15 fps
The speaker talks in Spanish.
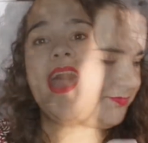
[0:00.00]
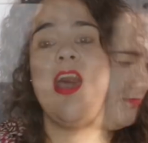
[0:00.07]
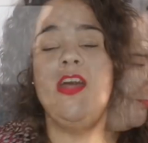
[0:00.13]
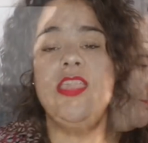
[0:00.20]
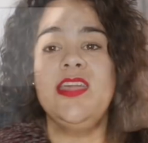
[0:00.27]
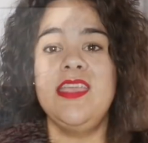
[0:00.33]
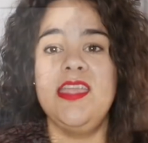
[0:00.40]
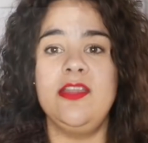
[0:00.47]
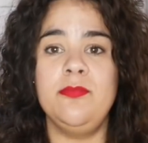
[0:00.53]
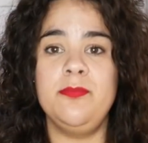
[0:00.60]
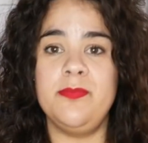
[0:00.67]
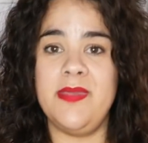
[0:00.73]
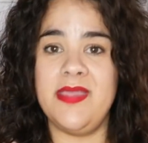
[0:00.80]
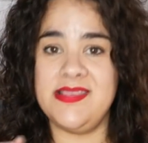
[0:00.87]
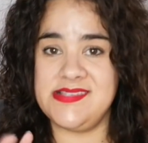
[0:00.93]
Ahora quiero
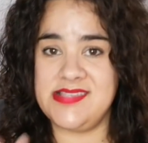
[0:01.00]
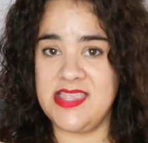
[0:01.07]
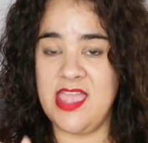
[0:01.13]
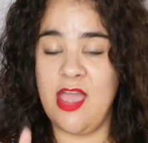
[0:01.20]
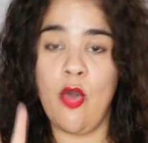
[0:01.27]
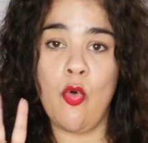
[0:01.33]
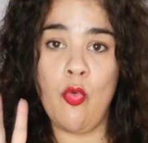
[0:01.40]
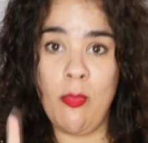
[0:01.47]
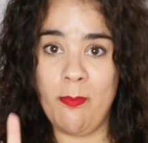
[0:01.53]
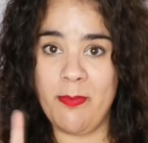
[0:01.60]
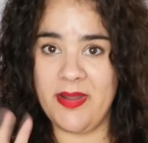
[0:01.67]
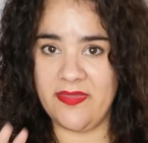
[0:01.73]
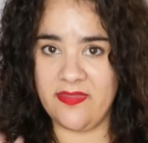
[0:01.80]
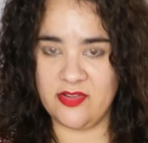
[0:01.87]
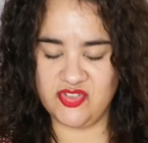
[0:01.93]
enseñar un
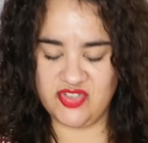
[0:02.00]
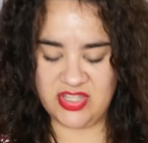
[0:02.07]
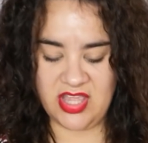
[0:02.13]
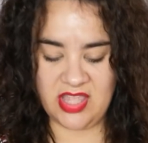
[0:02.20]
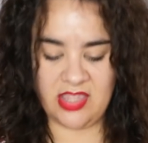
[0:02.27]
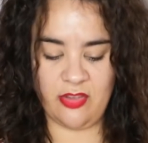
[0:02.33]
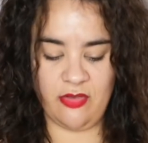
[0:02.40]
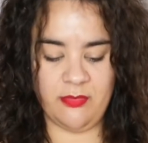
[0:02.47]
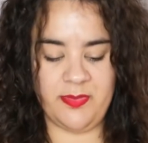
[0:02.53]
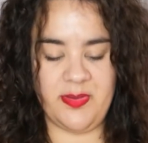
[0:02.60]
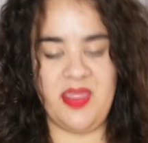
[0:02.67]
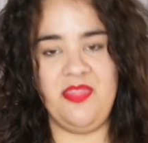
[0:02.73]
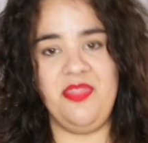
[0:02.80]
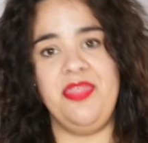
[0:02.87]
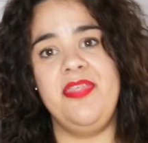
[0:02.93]
par de cositas que
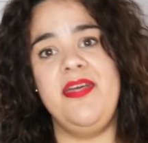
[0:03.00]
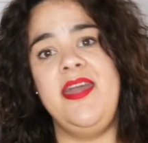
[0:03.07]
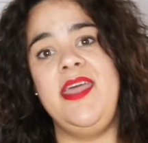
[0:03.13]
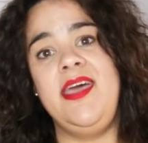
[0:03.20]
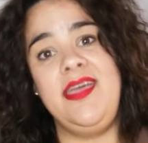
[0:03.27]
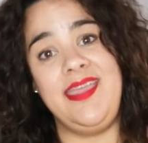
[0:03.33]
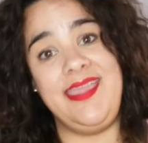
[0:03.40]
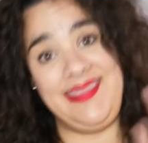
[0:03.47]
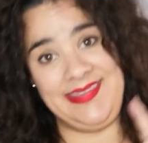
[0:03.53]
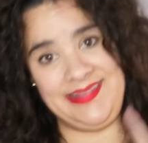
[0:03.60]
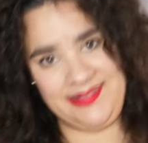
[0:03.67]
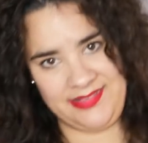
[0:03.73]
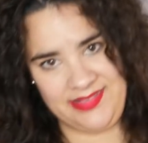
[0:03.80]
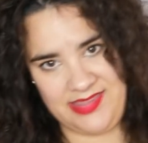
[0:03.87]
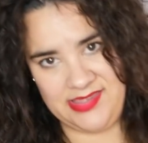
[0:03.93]
compré en Zara,
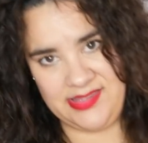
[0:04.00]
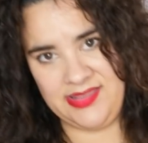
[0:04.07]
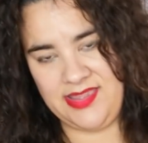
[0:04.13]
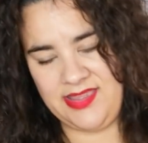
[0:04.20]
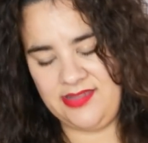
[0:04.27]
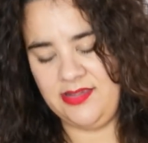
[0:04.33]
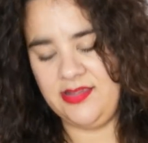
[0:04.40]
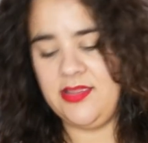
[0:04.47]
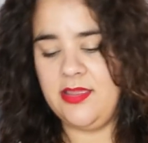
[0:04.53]
en tienda,